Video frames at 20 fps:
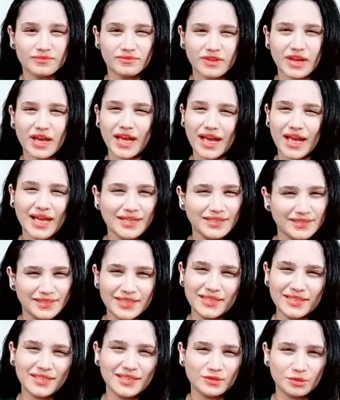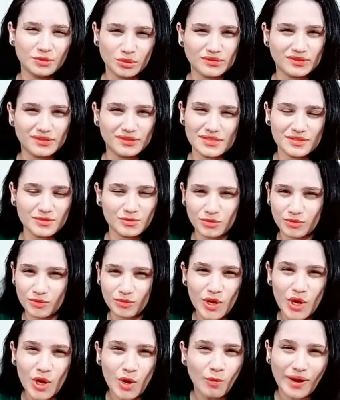فعندنا النقطه دي
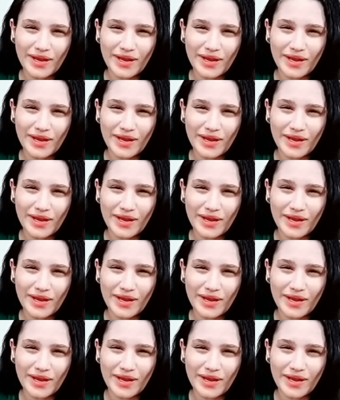و...